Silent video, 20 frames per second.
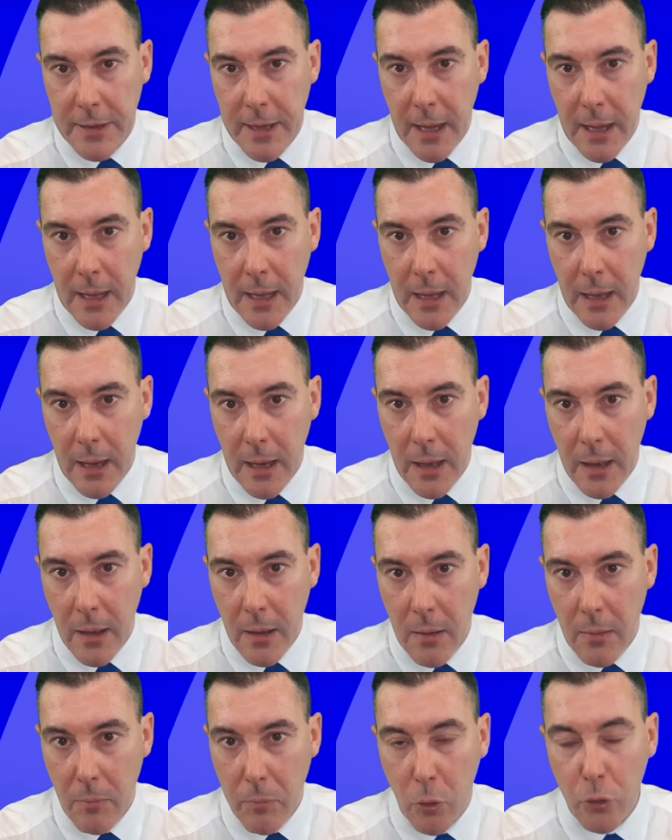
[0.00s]
est un
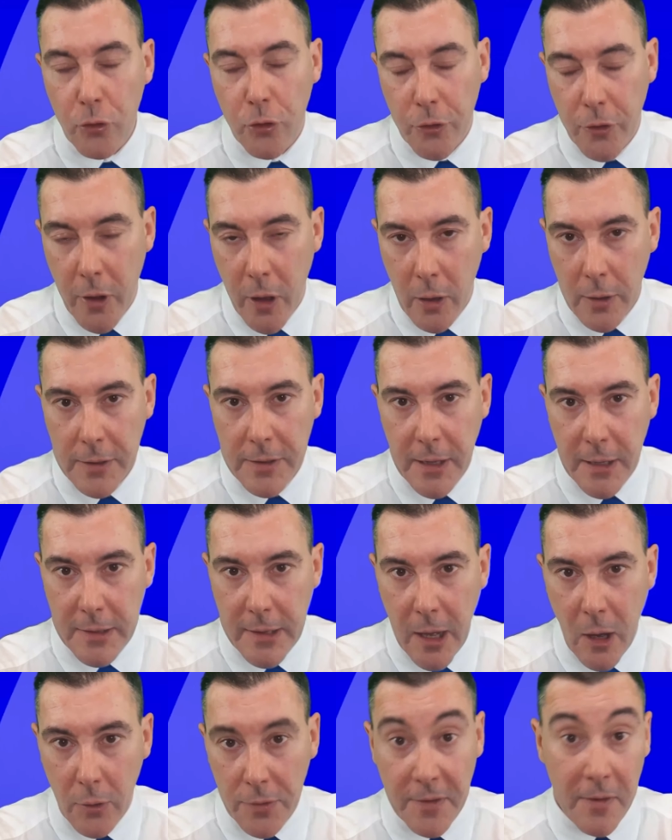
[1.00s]
producteur qui
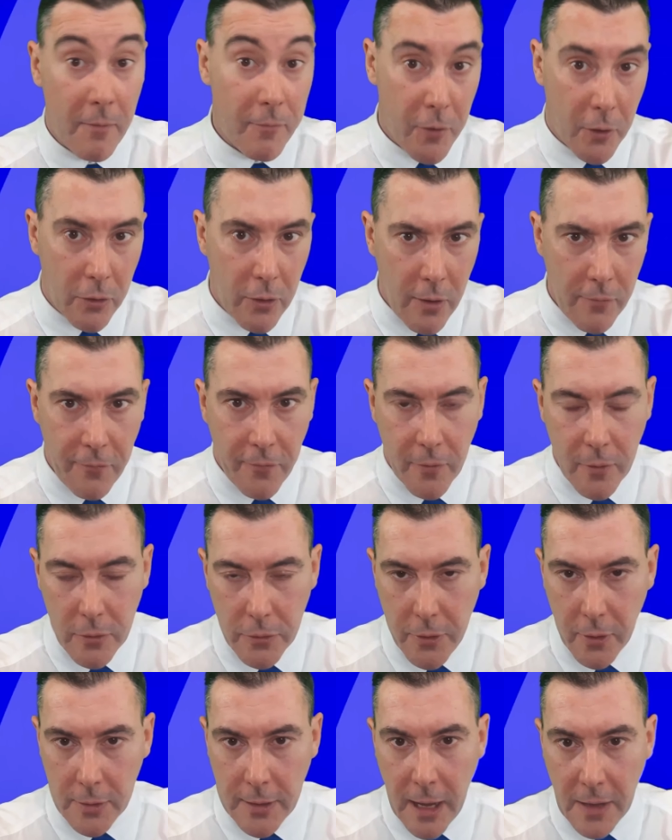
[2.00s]
est né en 1909
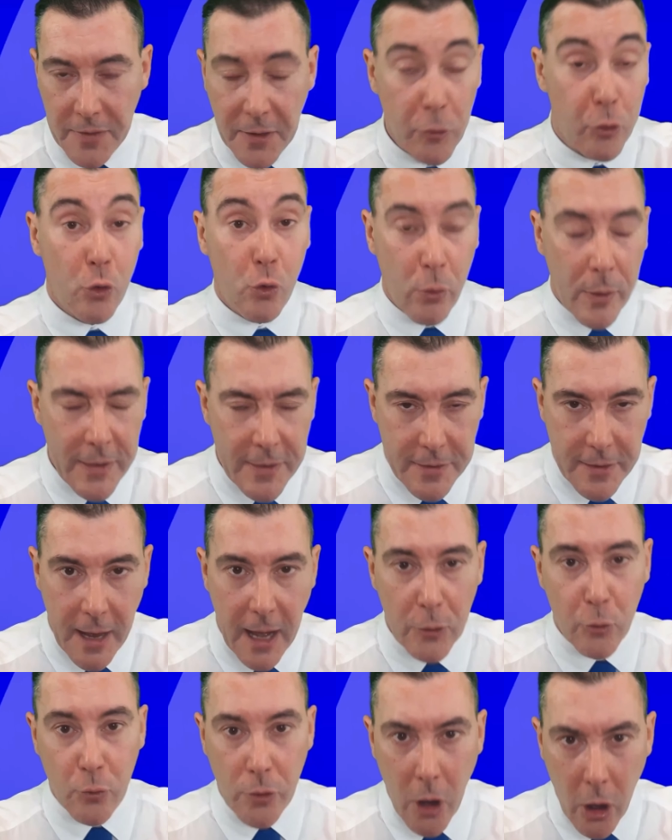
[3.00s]
dans le quartier du Queens
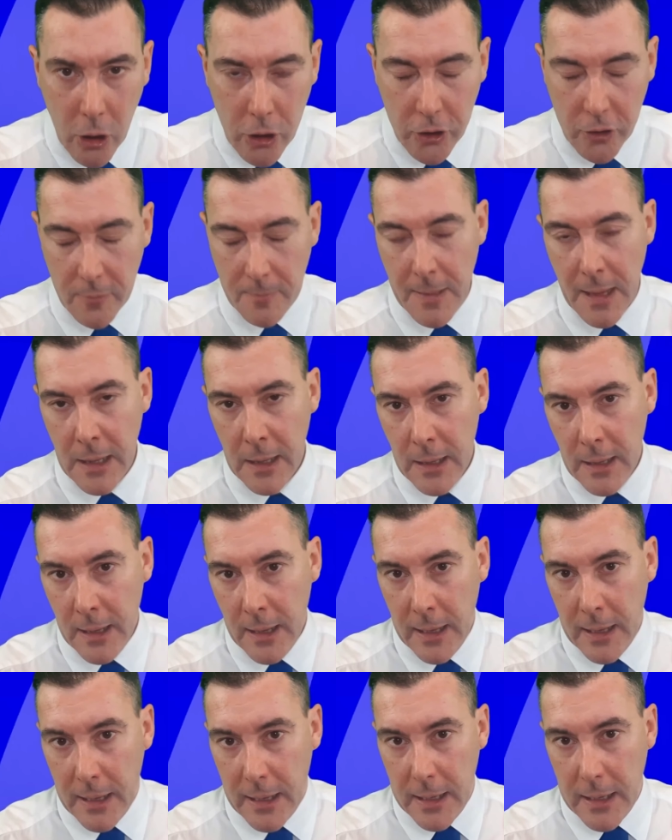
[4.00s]
à New York.
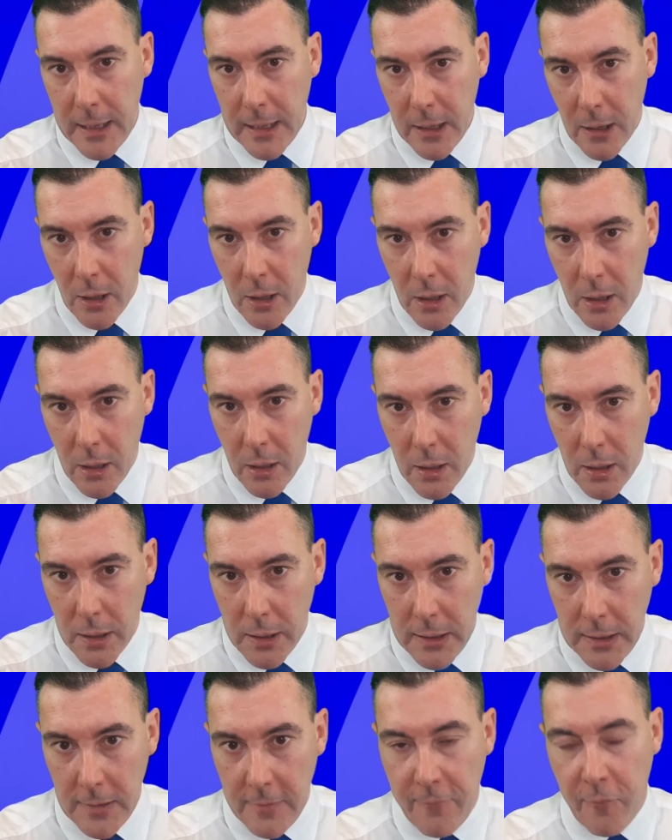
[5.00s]
Et euh,
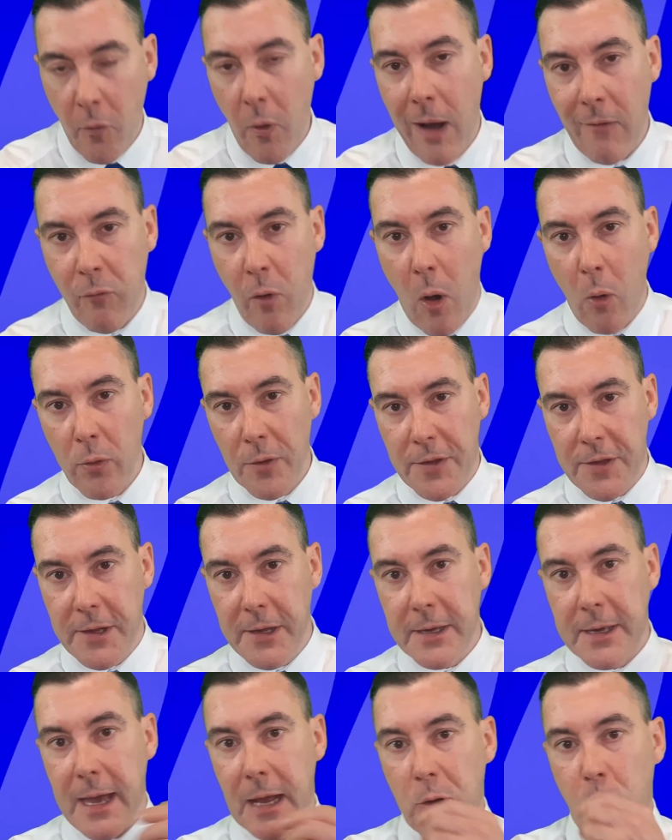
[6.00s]
il faut avoir
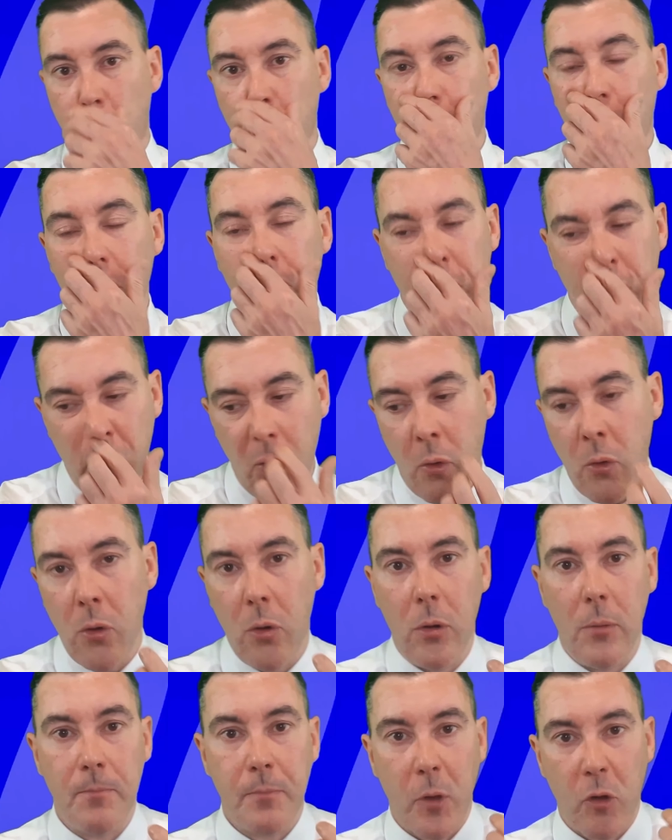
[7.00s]
aussi quelques
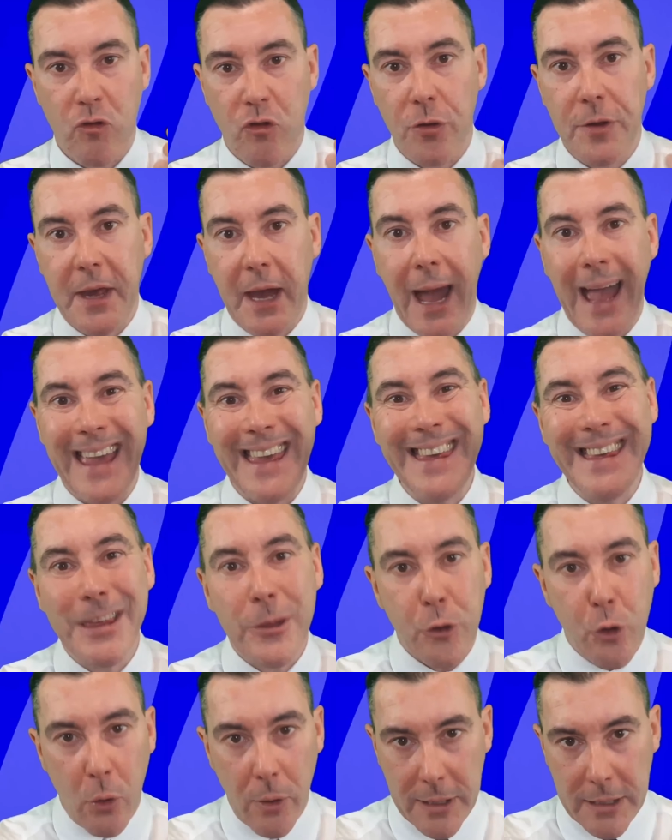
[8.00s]
notions, euh, je dirais,
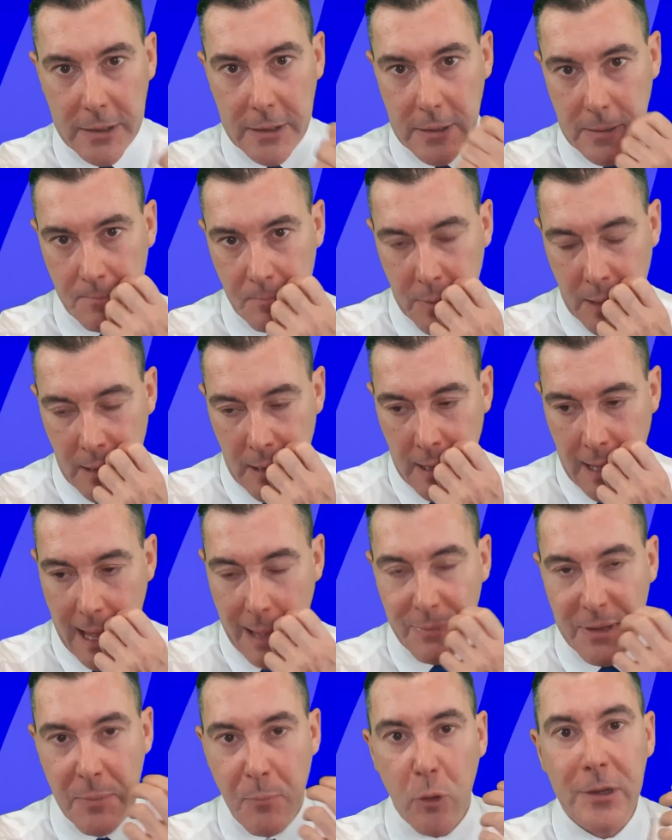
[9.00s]
historiques,
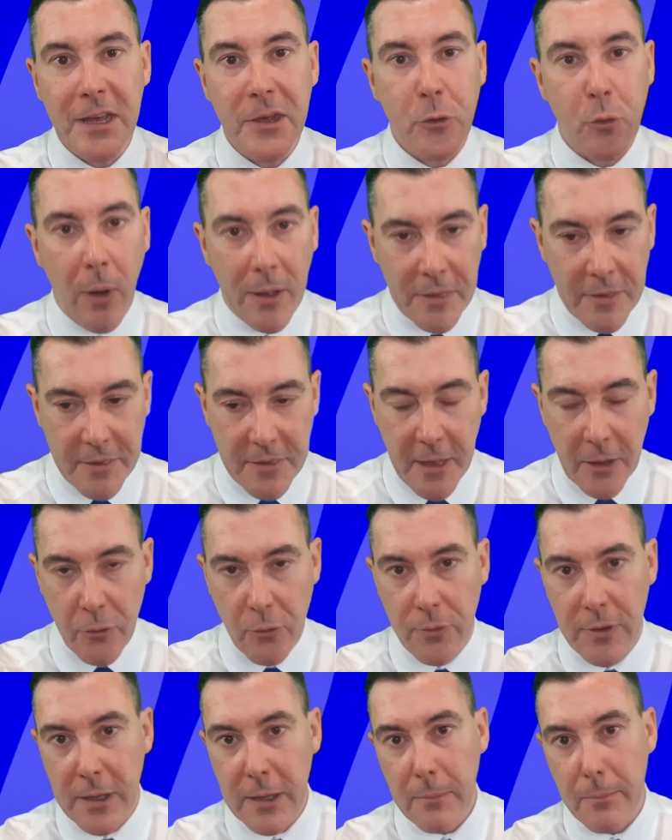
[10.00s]
un petit peu de l'histoire des
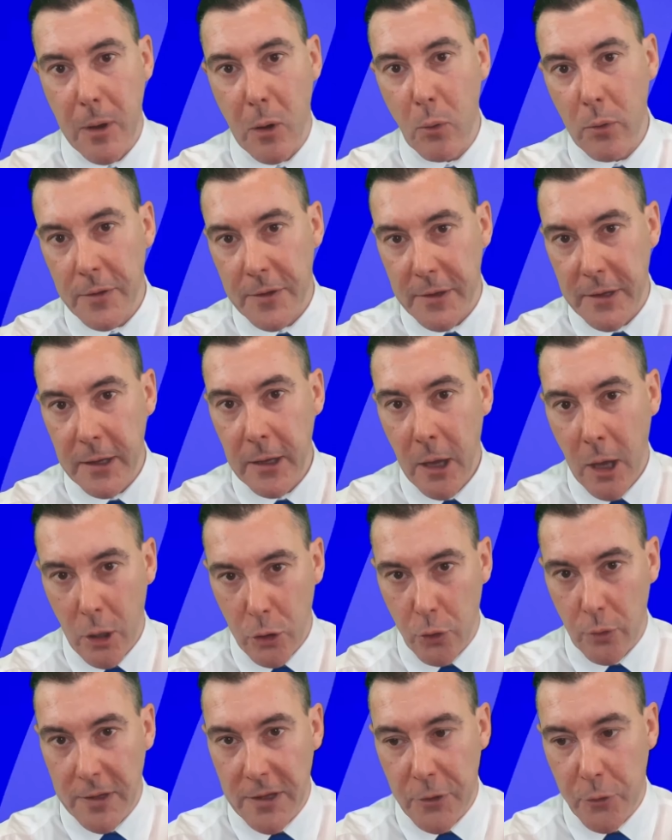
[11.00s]
États-Unis, mais aussi
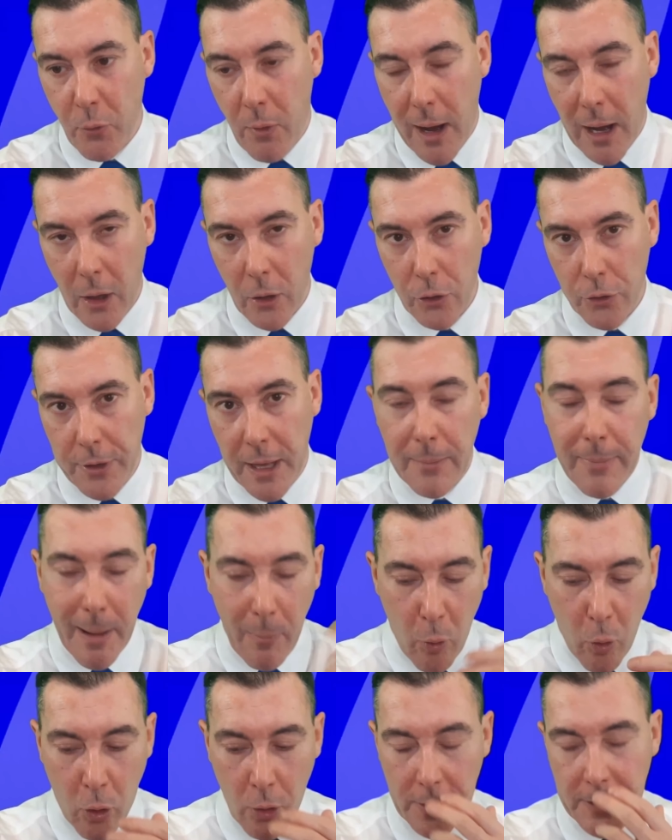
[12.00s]
de l'histoire
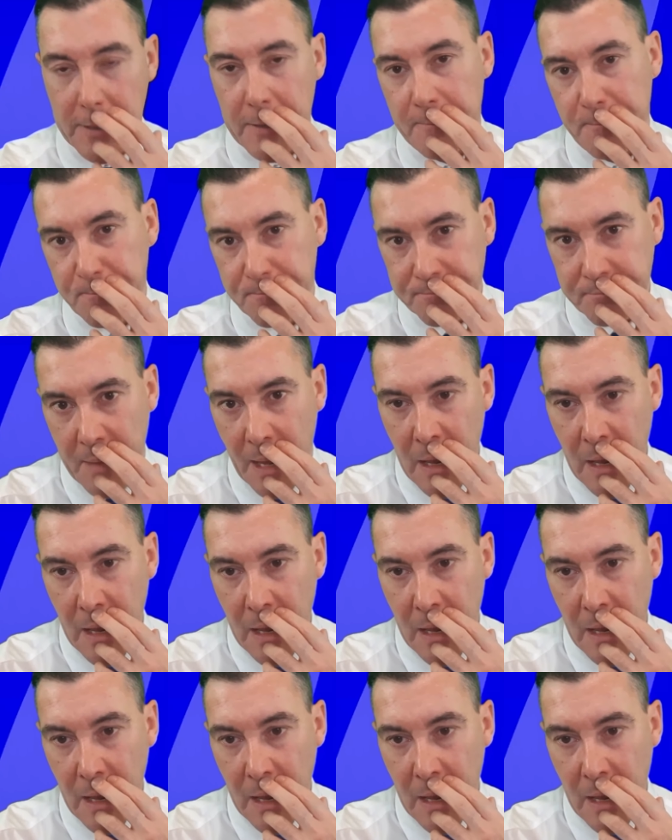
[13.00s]
d'Albert Broccoli.